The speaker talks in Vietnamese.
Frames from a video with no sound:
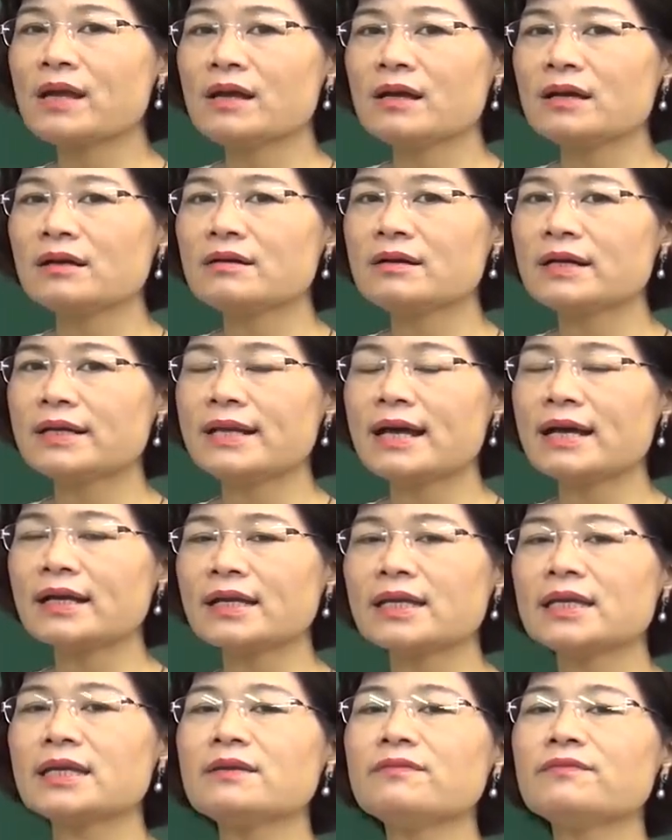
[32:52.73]
người đã
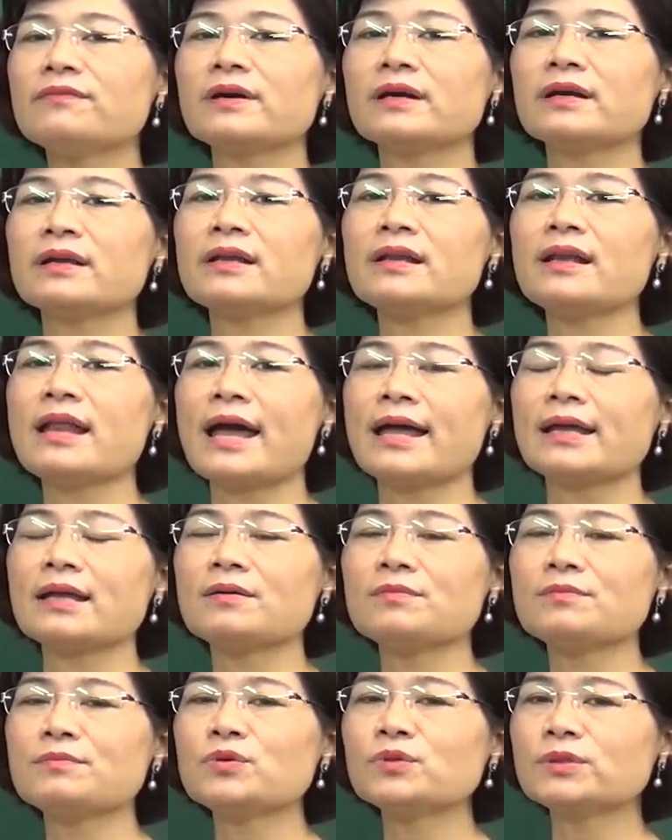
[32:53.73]
ký với lại
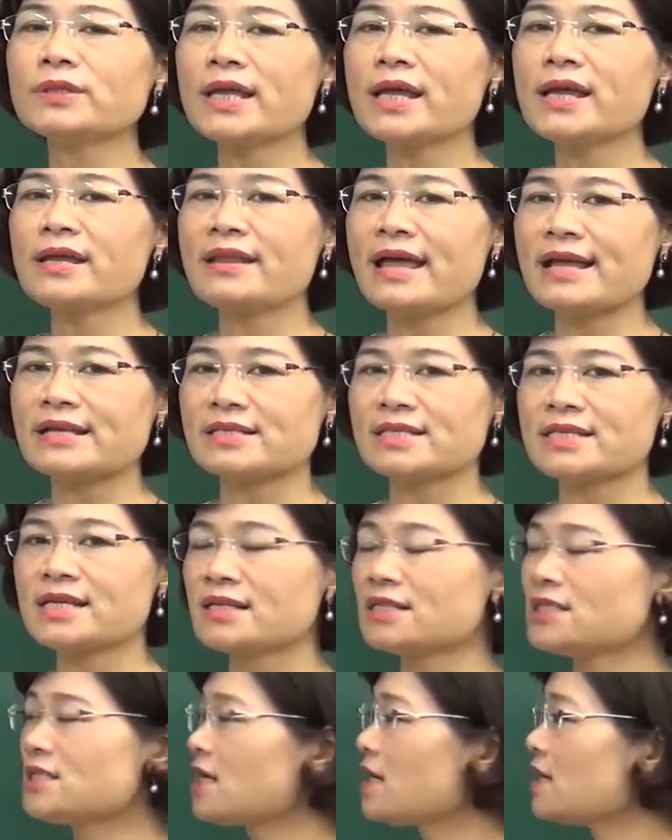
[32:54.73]
ông Mute đại diện
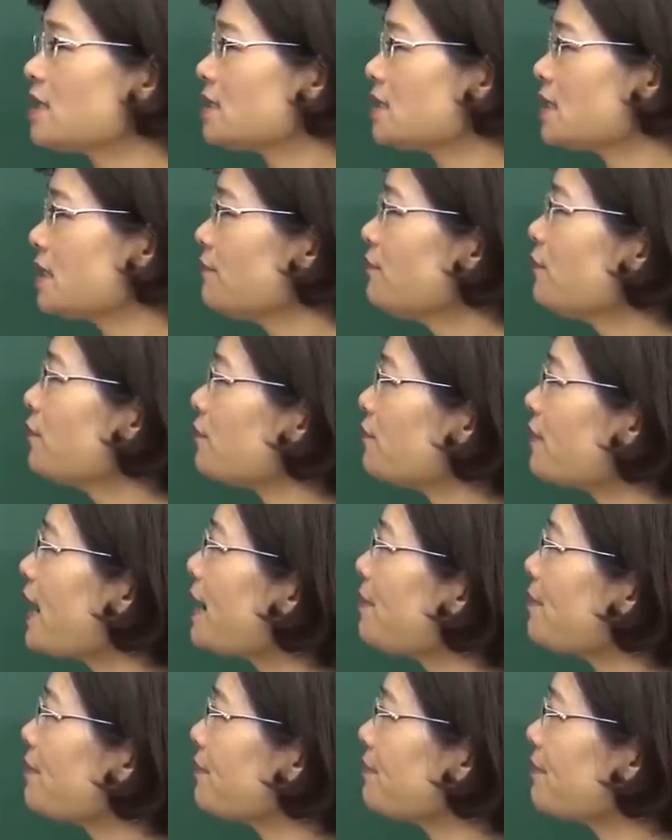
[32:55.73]
cho chính phủ Pháp
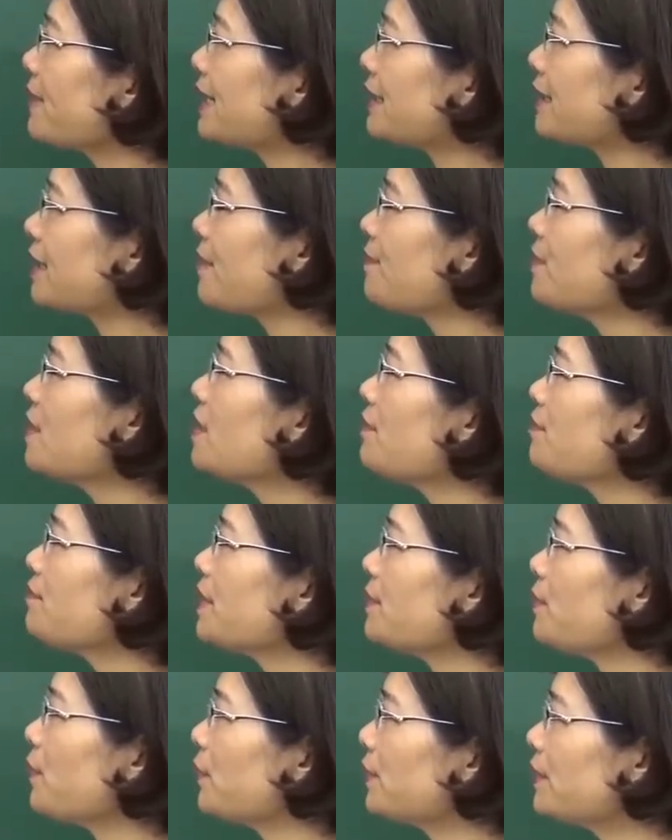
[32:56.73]
bản tạm ước
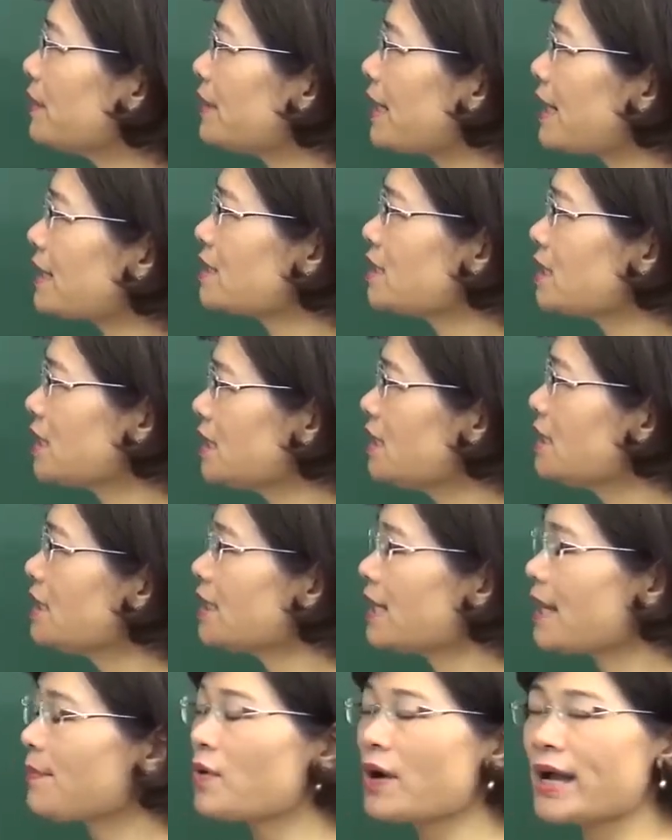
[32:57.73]
14 tháng 9
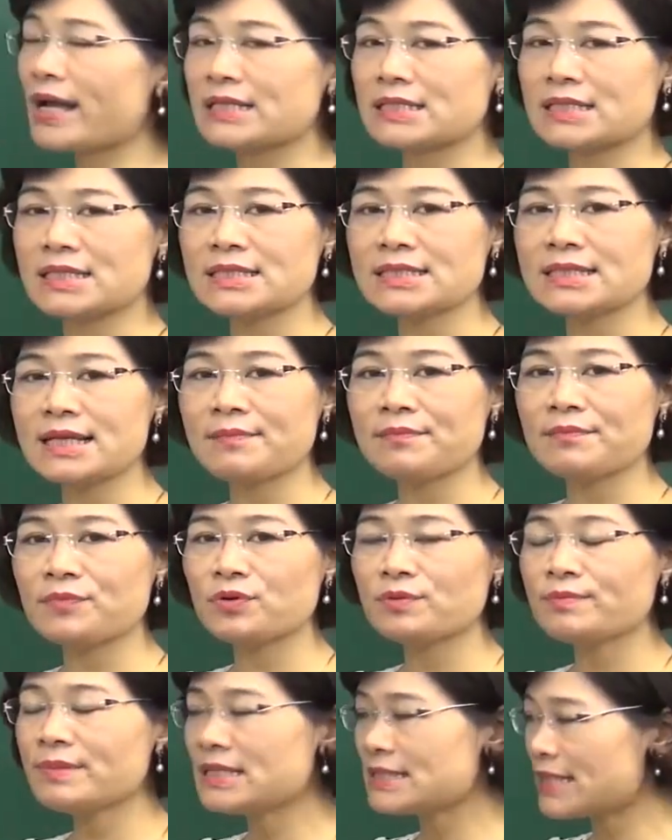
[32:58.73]
năm
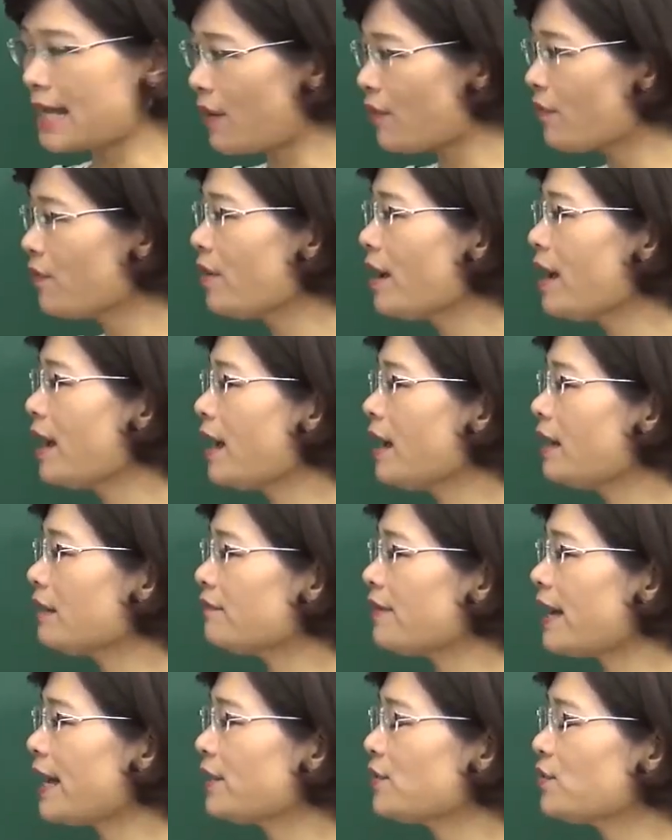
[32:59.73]
1946
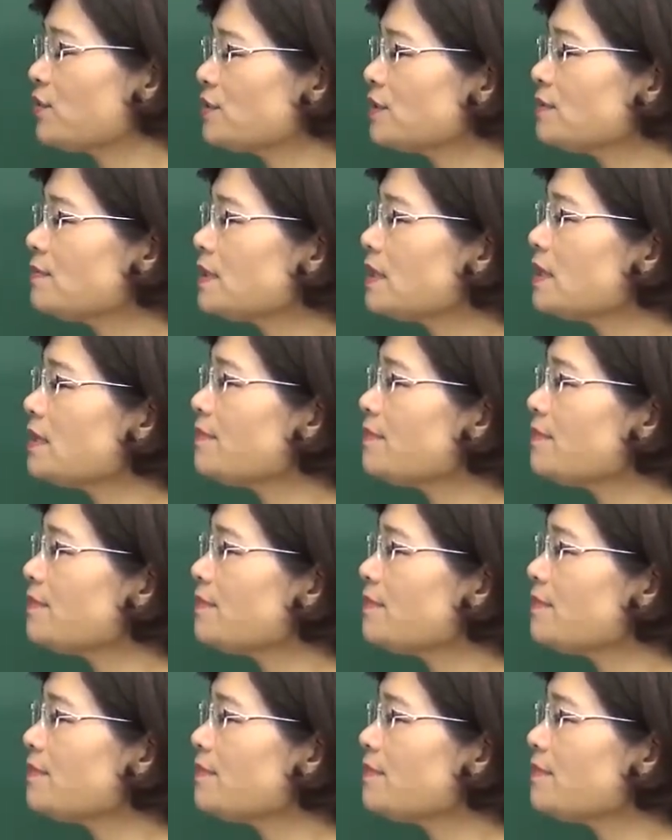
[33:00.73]
và nội dung cơ